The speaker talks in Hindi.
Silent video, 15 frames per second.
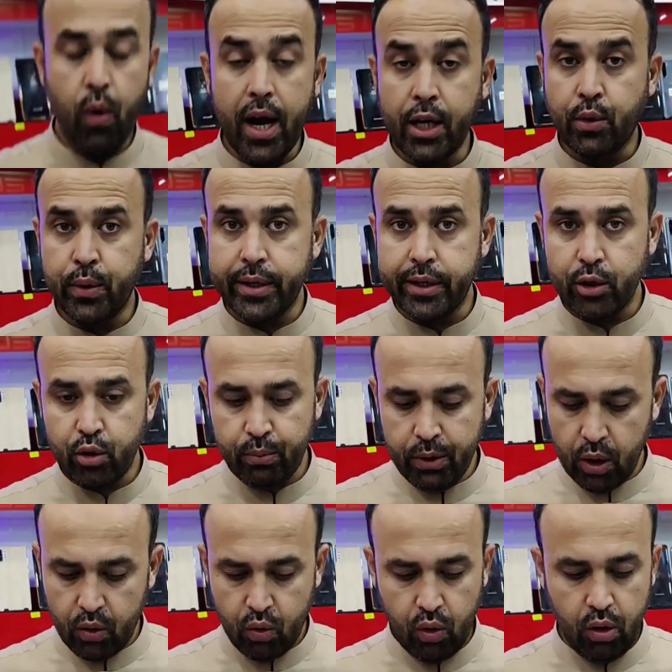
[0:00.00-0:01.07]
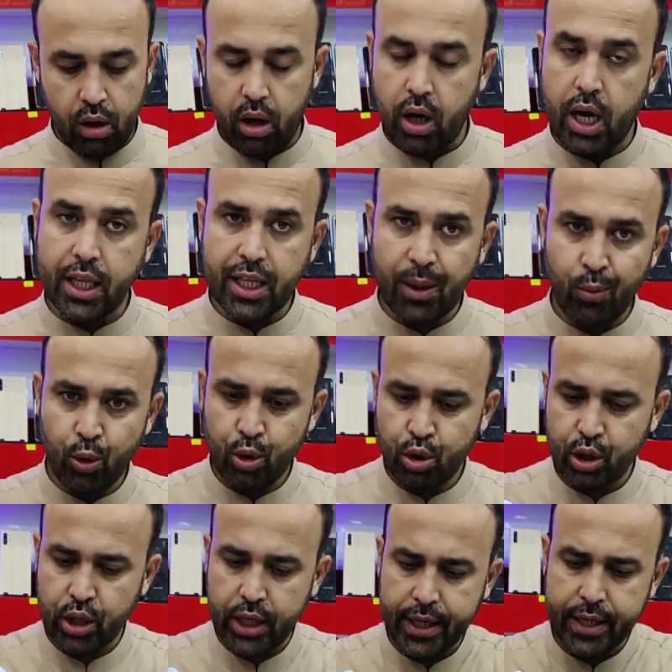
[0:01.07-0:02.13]
वाई ट्वेंटी जो बिल्कुल ख़त्म हो
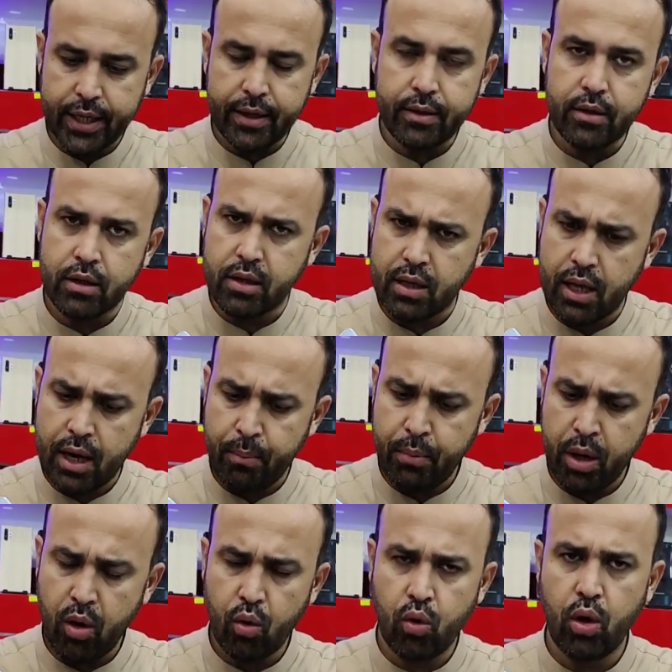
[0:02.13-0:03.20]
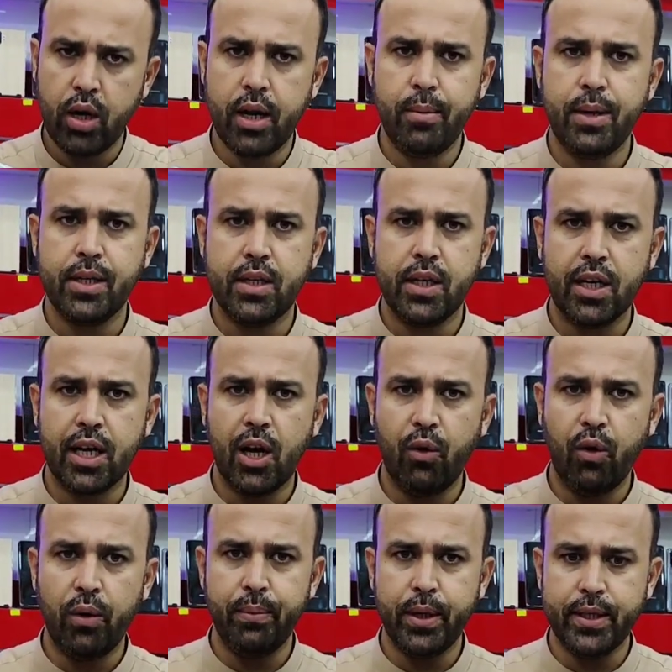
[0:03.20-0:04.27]
चुके हैं जिस तरह बिल्कुल डबे से
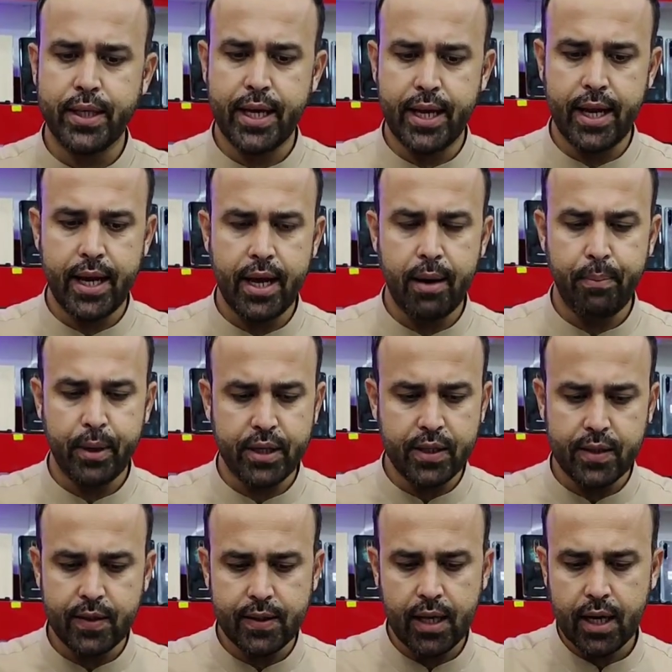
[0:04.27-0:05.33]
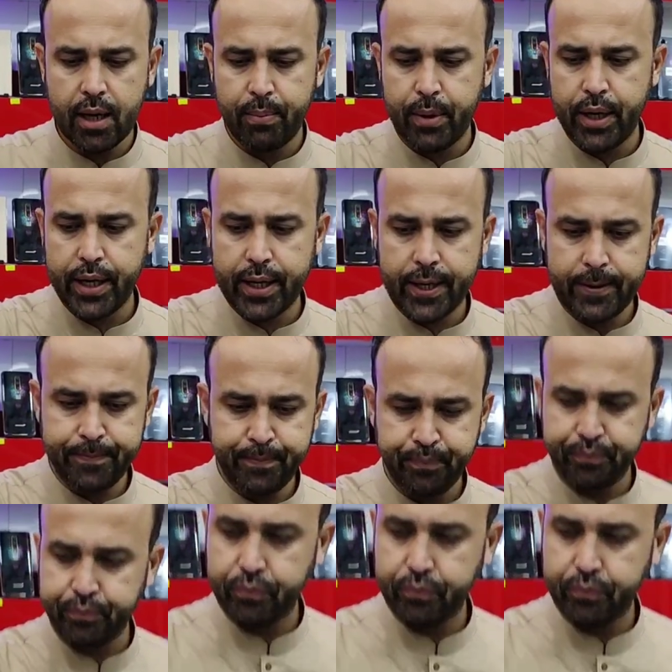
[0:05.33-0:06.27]
निकला हुआ पीस है नया पच्चीस हज़ार का पड़ेगा